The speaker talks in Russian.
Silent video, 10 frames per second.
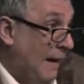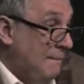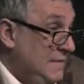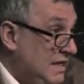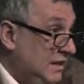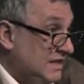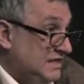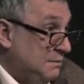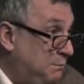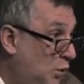по
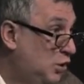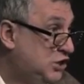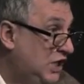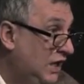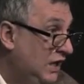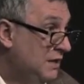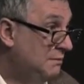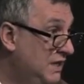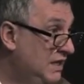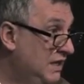милости Божьей
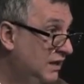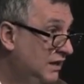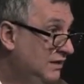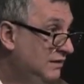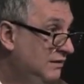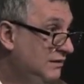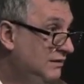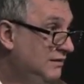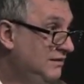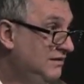мы
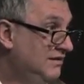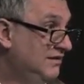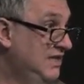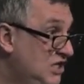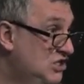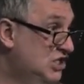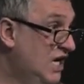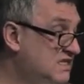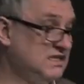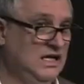не
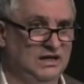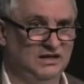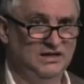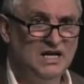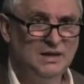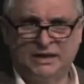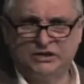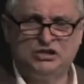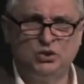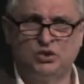исчезли.
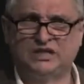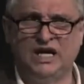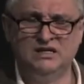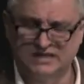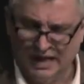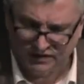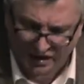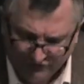Братья и сестры, я не знаю,